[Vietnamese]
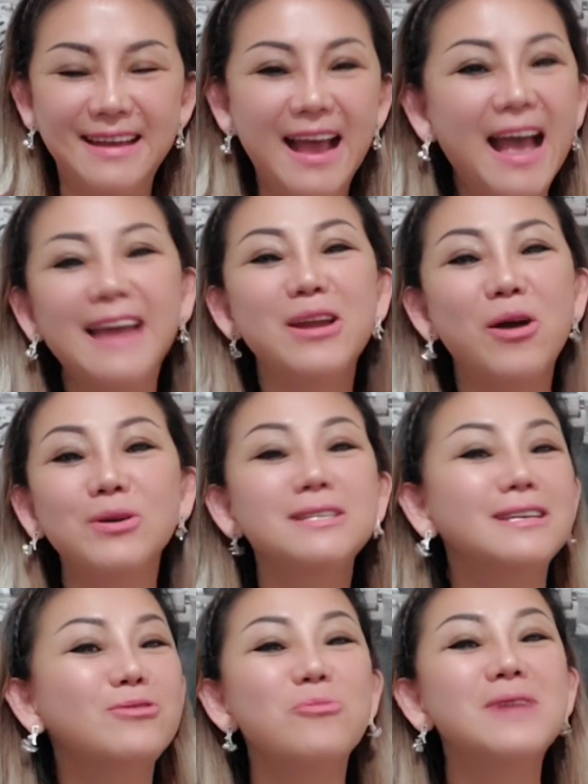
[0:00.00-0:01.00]
ai nói
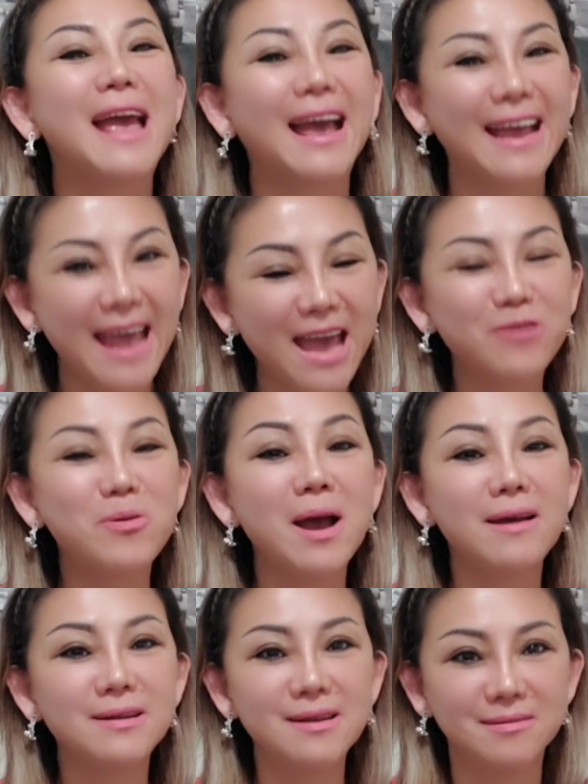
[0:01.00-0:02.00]
chị cũng gạt ngang qua
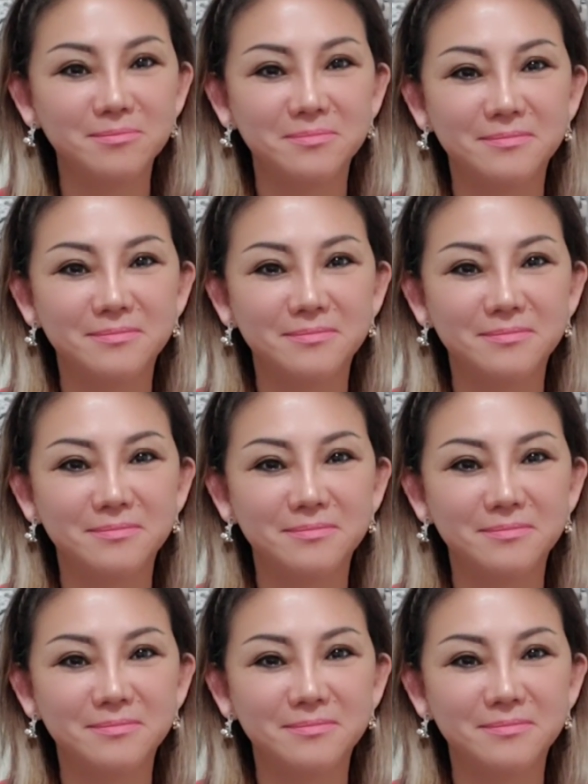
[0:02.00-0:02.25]
hết á.